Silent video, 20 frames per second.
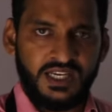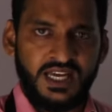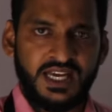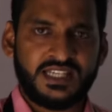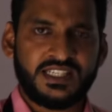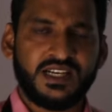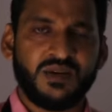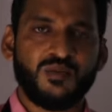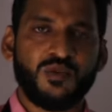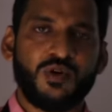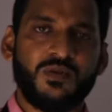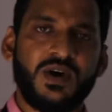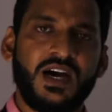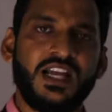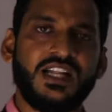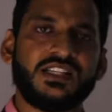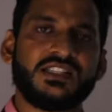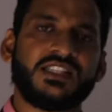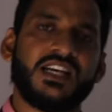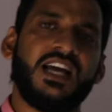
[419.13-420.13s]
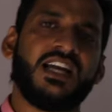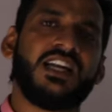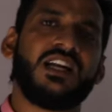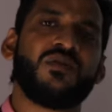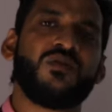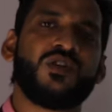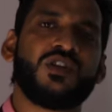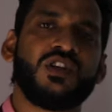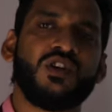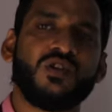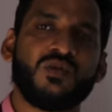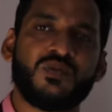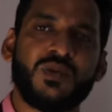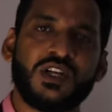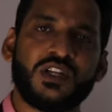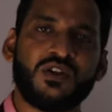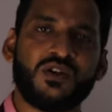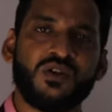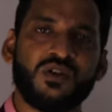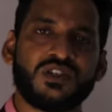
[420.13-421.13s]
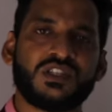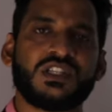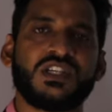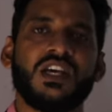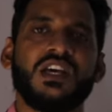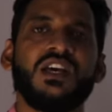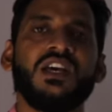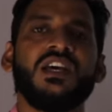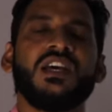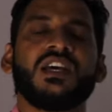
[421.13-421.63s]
একটা মোবাইল চায়নার মধ্যে উৎপাদন হচ্ছে